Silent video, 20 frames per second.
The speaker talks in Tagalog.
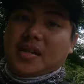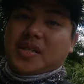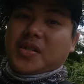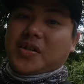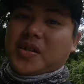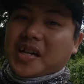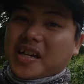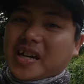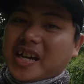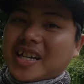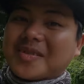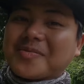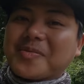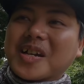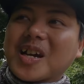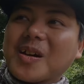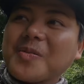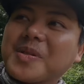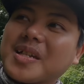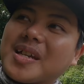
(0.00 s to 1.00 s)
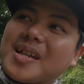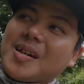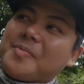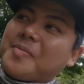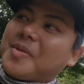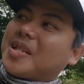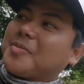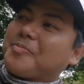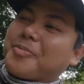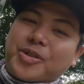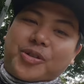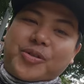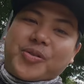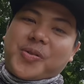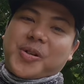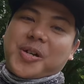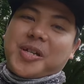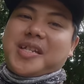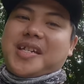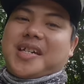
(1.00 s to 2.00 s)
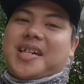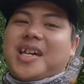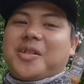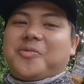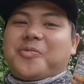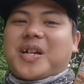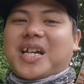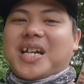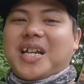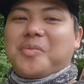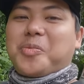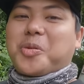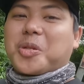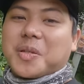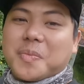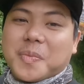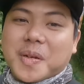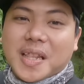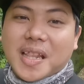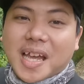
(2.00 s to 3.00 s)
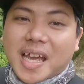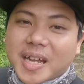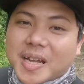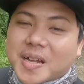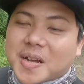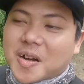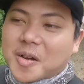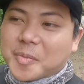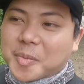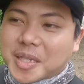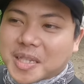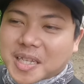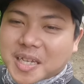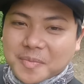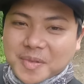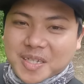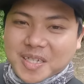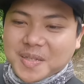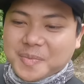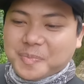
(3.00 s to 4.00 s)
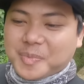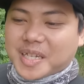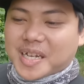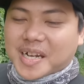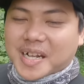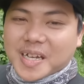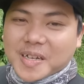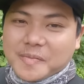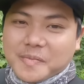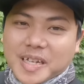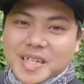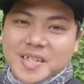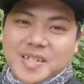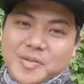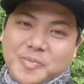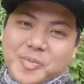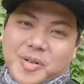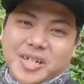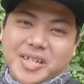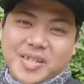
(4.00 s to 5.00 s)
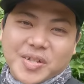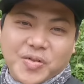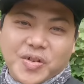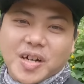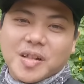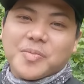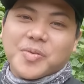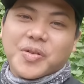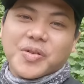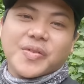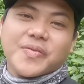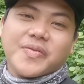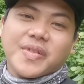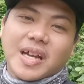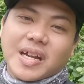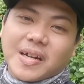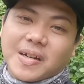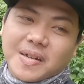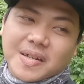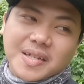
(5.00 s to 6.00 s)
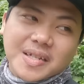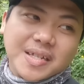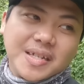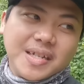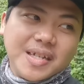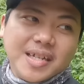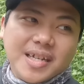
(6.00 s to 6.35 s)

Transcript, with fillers: So hi guys, maraming salamat sa panonood and huwag kalimutan mag-like, comment, and subscribe and support local moto vloggers.